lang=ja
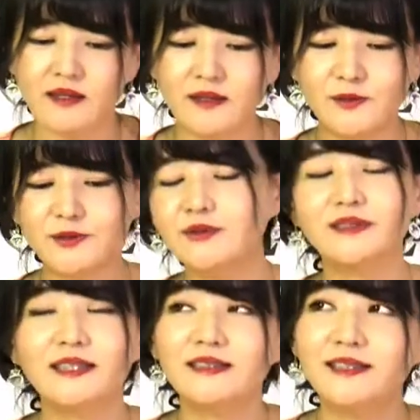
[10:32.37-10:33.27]
出
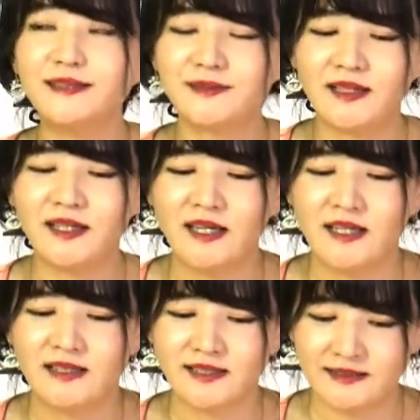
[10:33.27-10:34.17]
家っていうのは
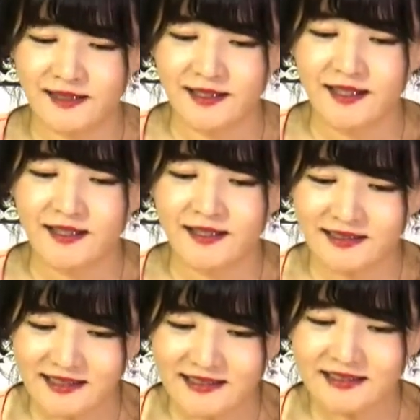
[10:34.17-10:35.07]
ですね、必
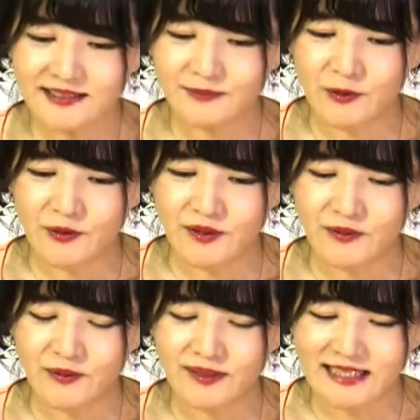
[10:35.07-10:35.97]
ずしも
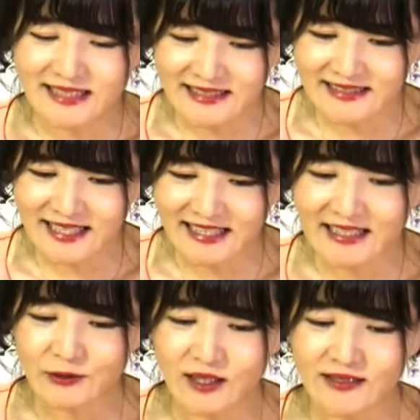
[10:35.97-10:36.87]
陰性
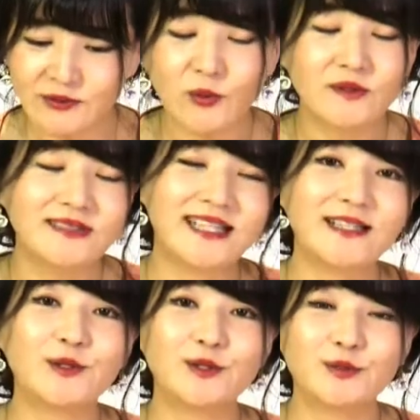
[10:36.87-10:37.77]
だとか遁性
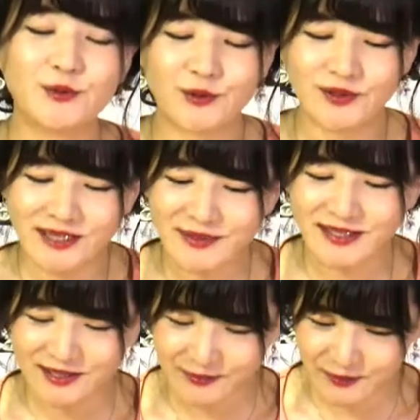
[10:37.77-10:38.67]
というものを意味
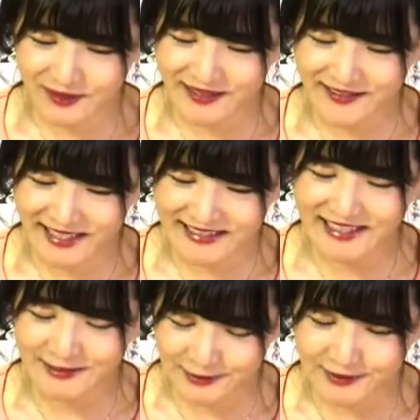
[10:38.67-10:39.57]
するものでは
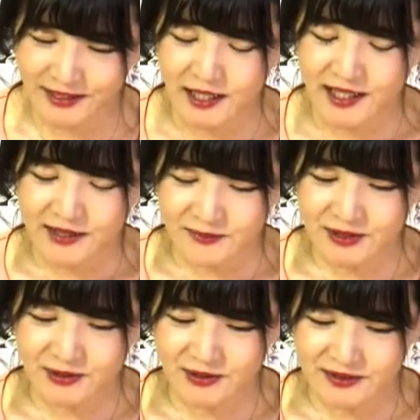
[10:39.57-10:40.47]
なく、む
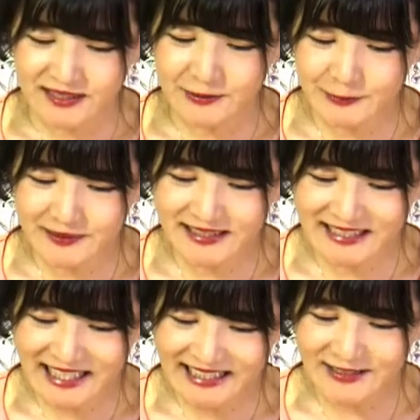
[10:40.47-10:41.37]
しろ自分に
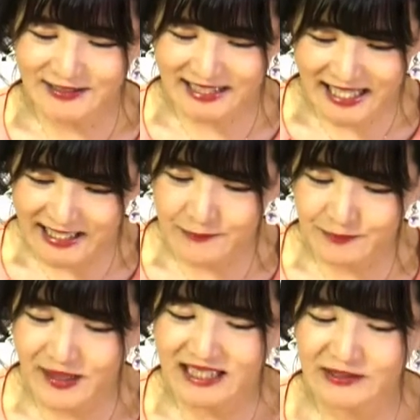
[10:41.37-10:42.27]
できる精一
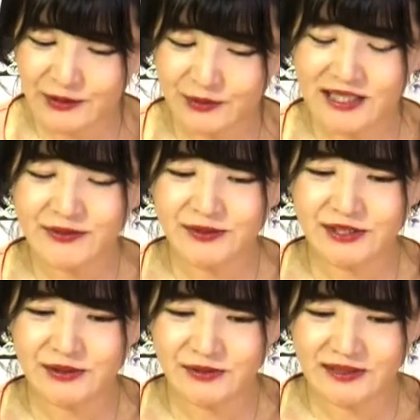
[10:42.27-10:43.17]
杯の世直
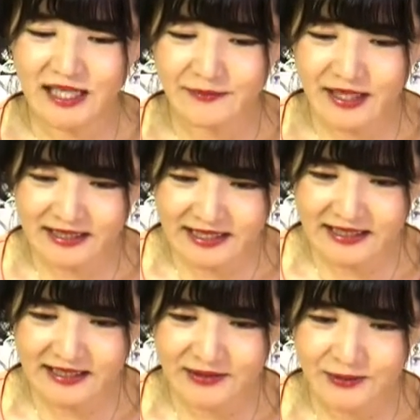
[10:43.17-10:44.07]
しのために
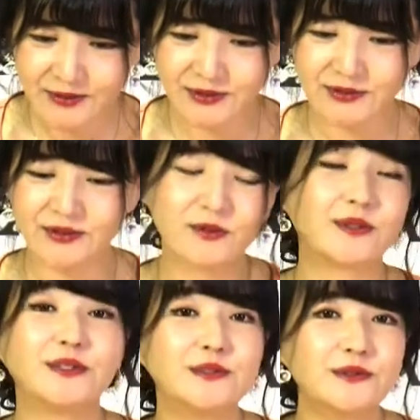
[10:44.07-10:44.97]
という
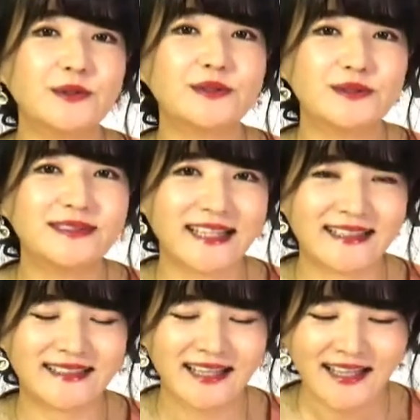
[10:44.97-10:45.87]
幽谷の念